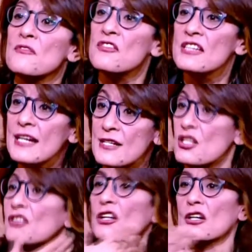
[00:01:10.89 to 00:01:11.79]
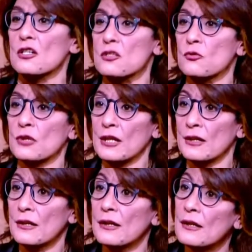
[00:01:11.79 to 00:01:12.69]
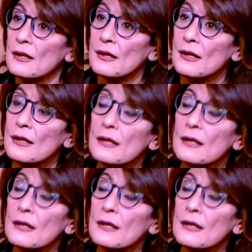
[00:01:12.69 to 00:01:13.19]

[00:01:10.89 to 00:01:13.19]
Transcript: في الدين عشان نخلص كله اه بالظبط